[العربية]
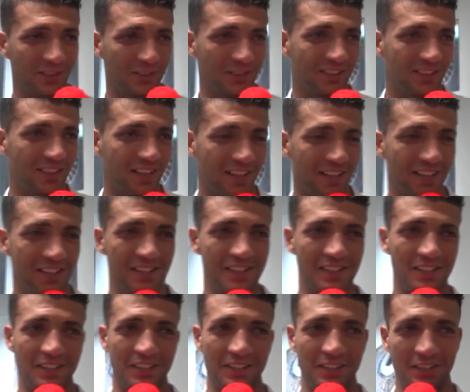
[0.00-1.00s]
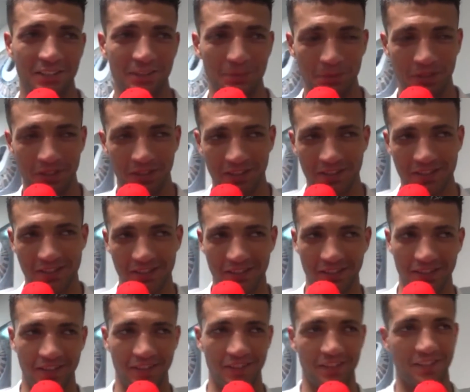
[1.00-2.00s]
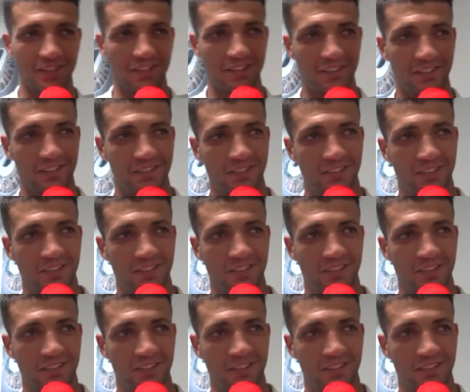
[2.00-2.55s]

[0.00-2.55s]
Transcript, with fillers: انتقناش لهنا بالعكس ال ال